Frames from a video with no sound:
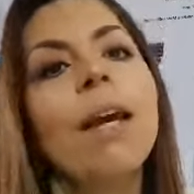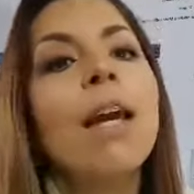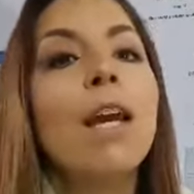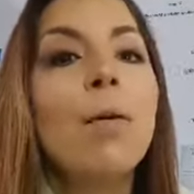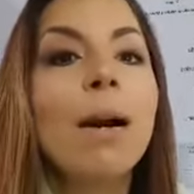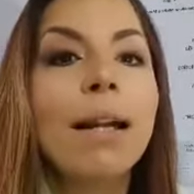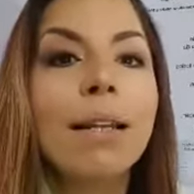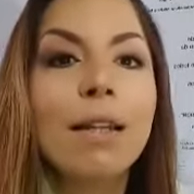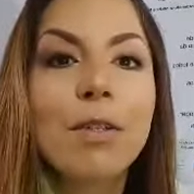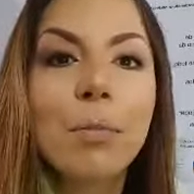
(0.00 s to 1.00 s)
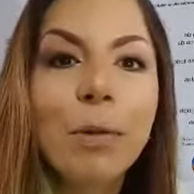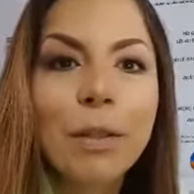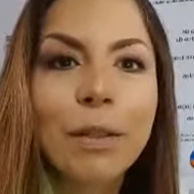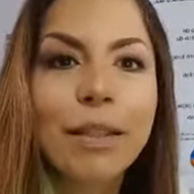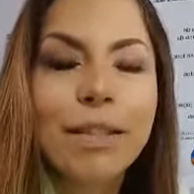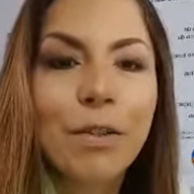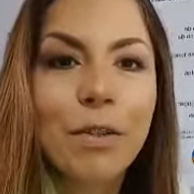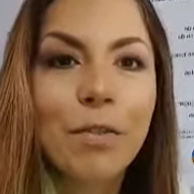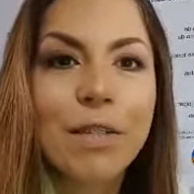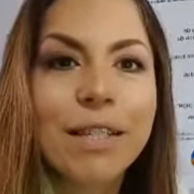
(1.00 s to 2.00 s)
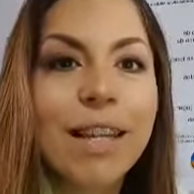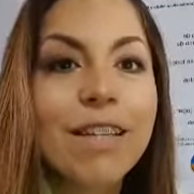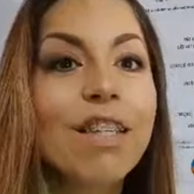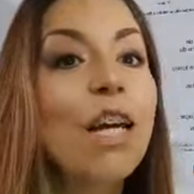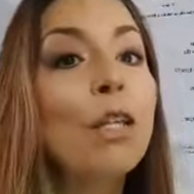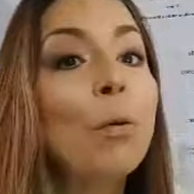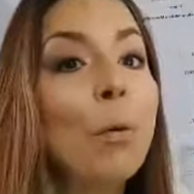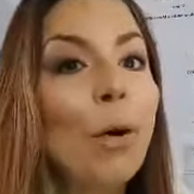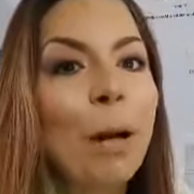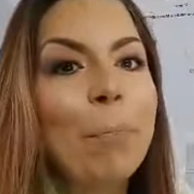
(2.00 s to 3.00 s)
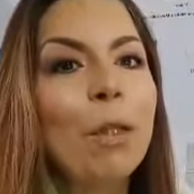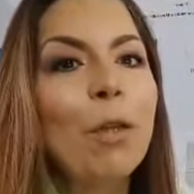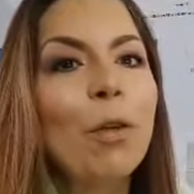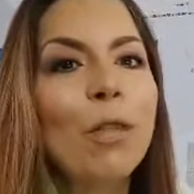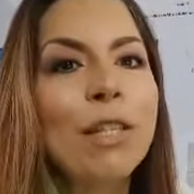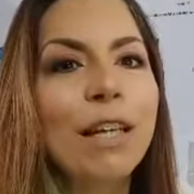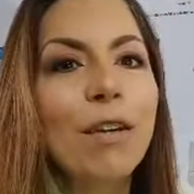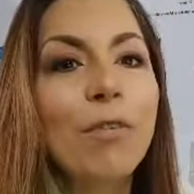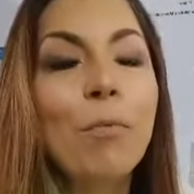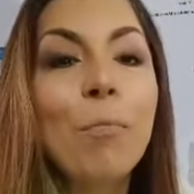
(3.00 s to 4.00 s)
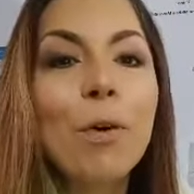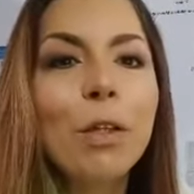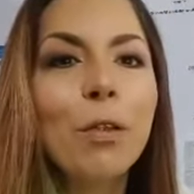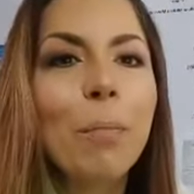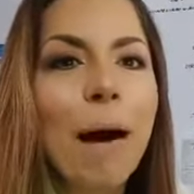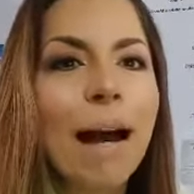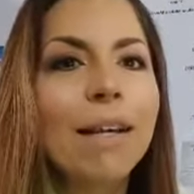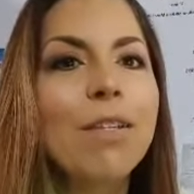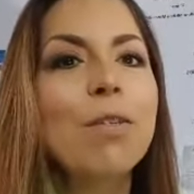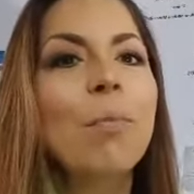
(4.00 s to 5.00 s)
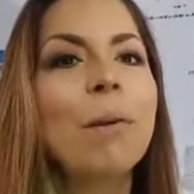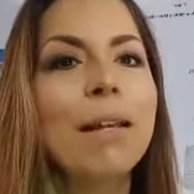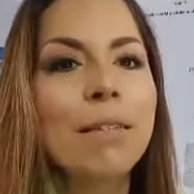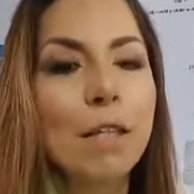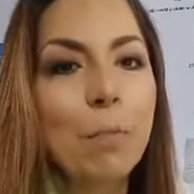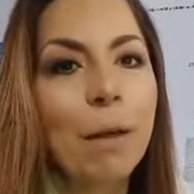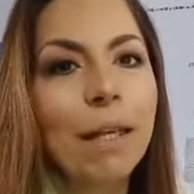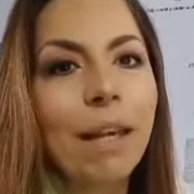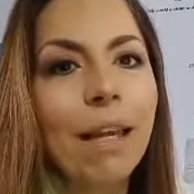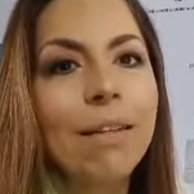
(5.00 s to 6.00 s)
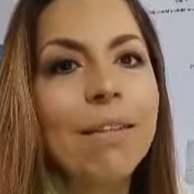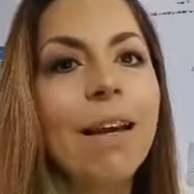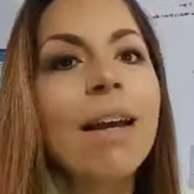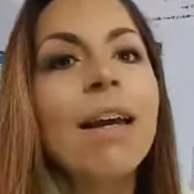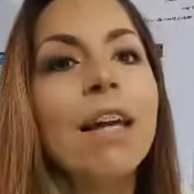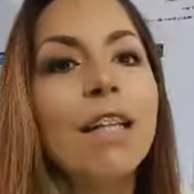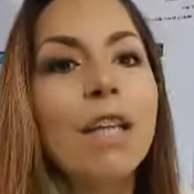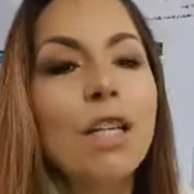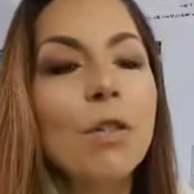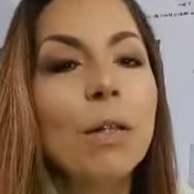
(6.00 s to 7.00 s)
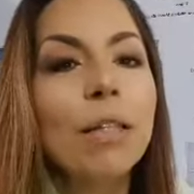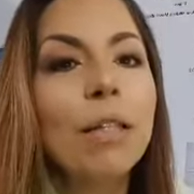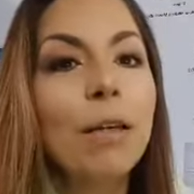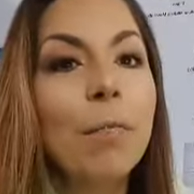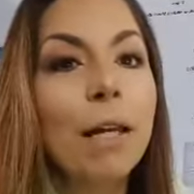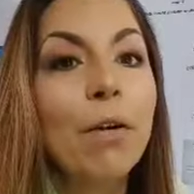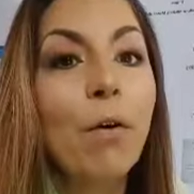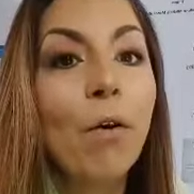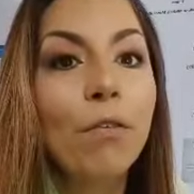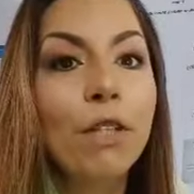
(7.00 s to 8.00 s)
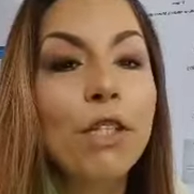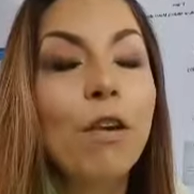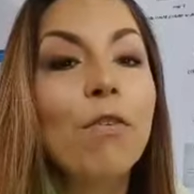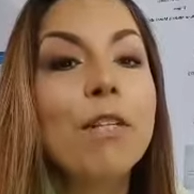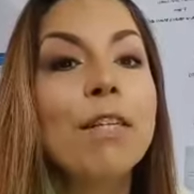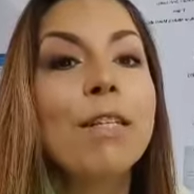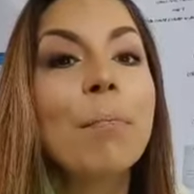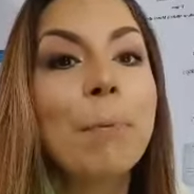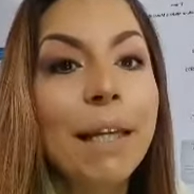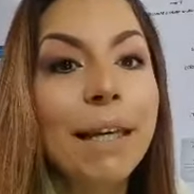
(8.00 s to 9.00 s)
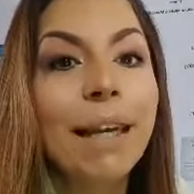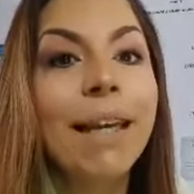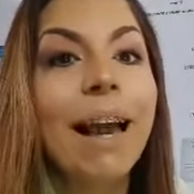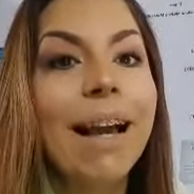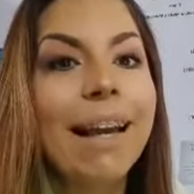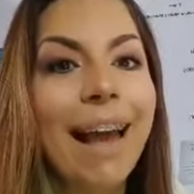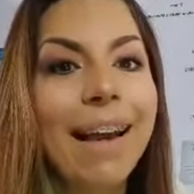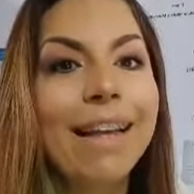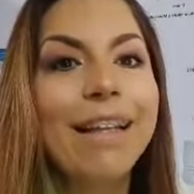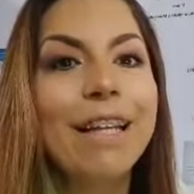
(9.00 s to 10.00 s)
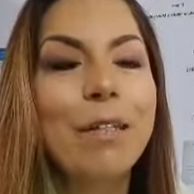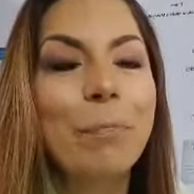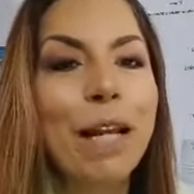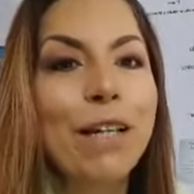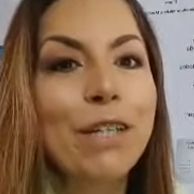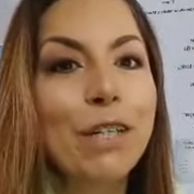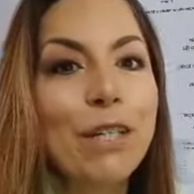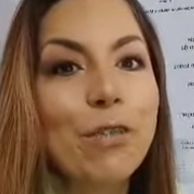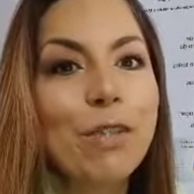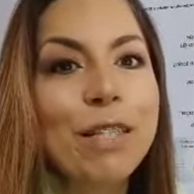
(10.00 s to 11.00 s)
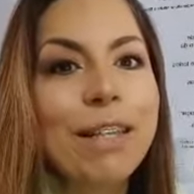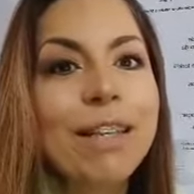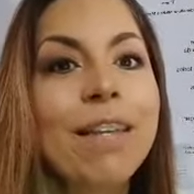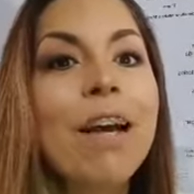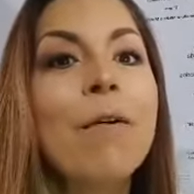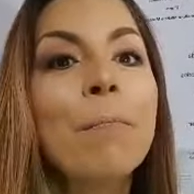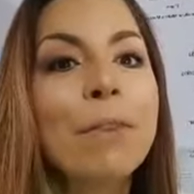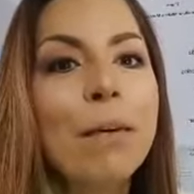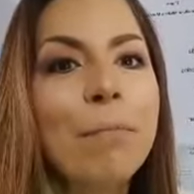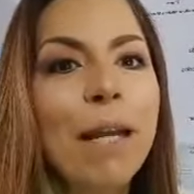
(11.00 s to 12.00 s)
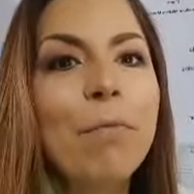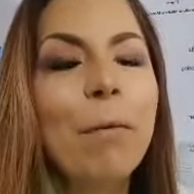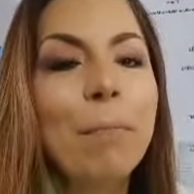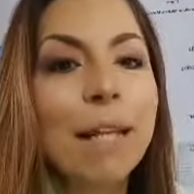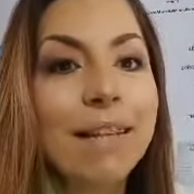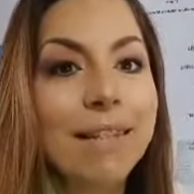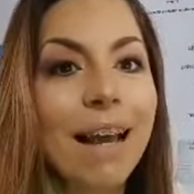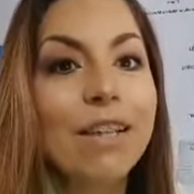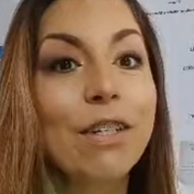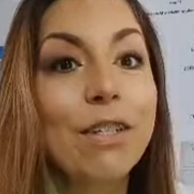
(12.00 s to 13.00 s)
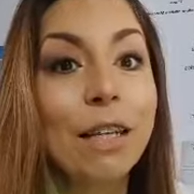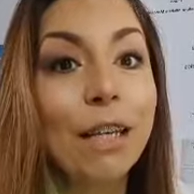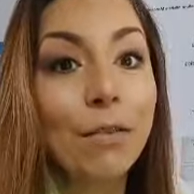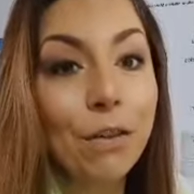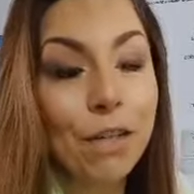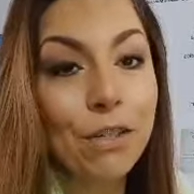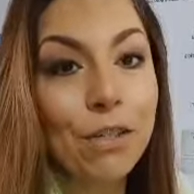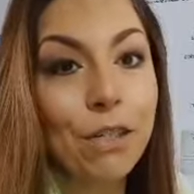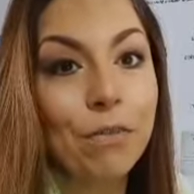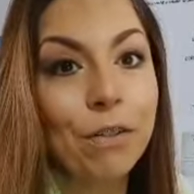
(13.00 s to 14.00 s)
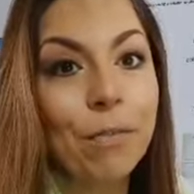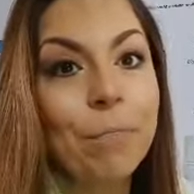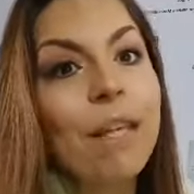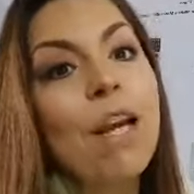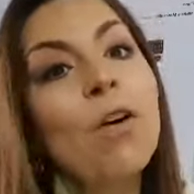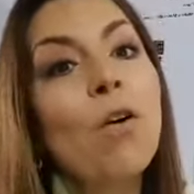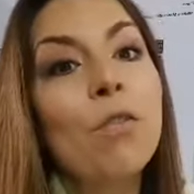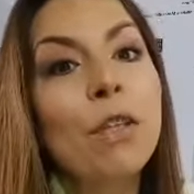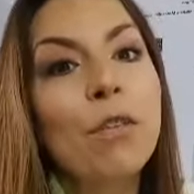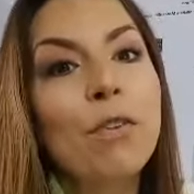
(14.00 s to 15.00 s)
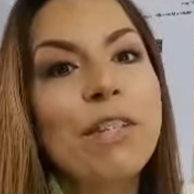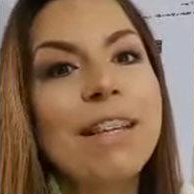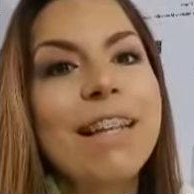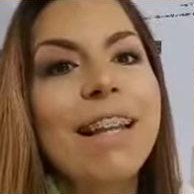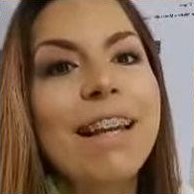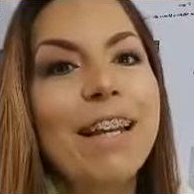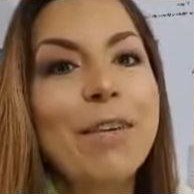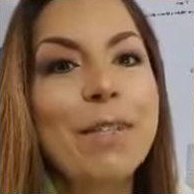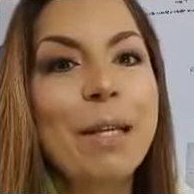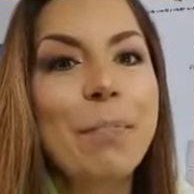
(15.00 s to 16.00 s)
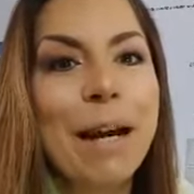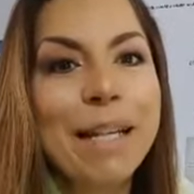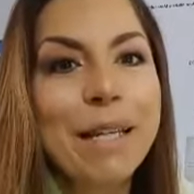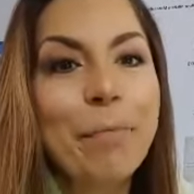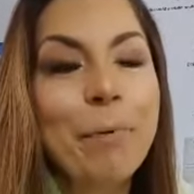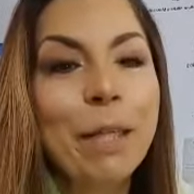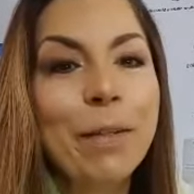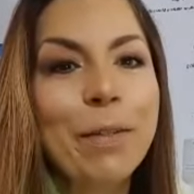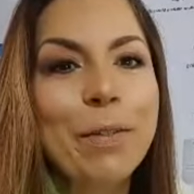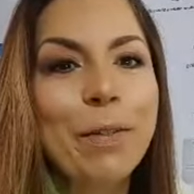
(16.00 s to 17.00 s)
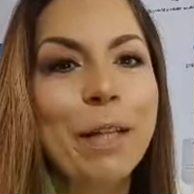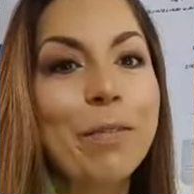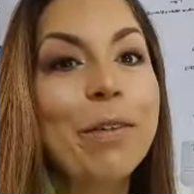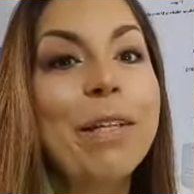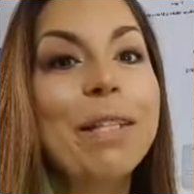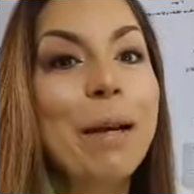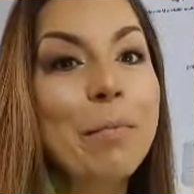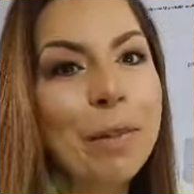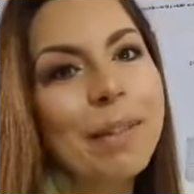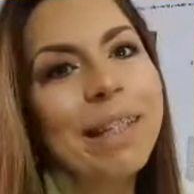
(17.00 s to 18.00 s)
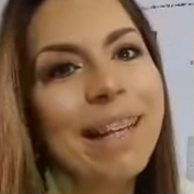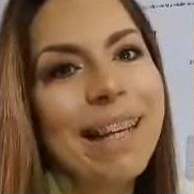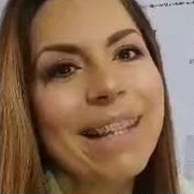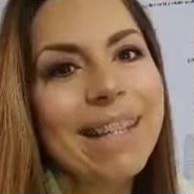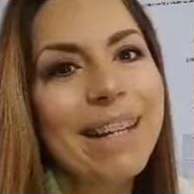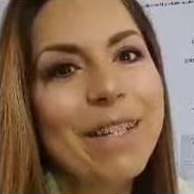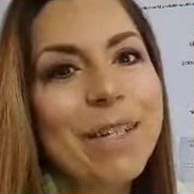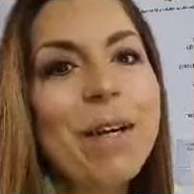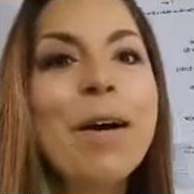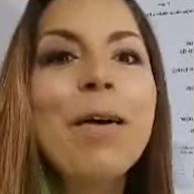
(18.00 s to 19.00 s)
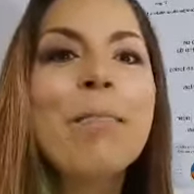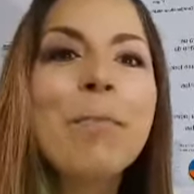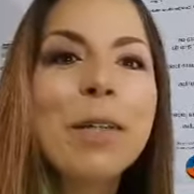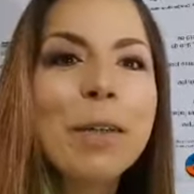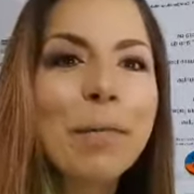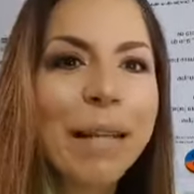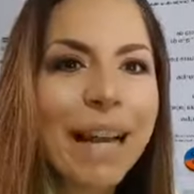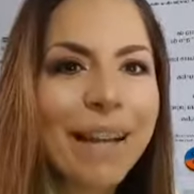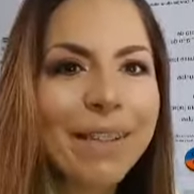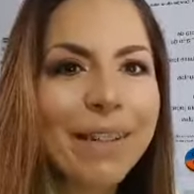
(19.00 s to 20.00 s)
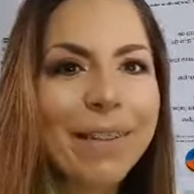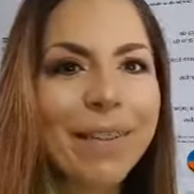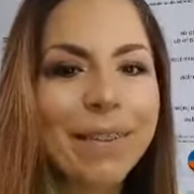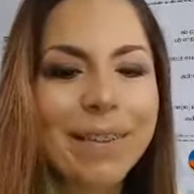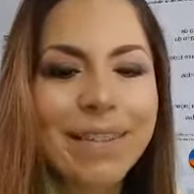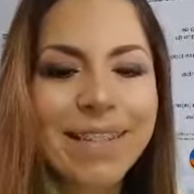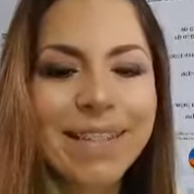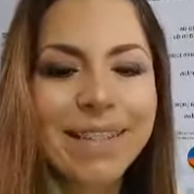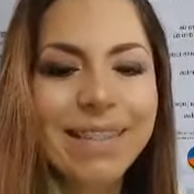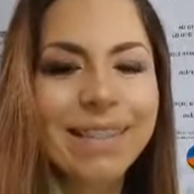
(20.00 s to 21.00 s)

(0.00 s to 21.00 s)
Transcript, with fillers: Eu agradeço muito a atenção de vocês. No meu capítulo eu descrevo muito mais sobre essa experiência e deixo aqui também o convite que vocês apliquem, agreguem nas práticas de vocês também uma aprendizagem significativa. Convido vocês a lerem os demais capítulos do livro, que está muito interessante. Muito obrigado a todos!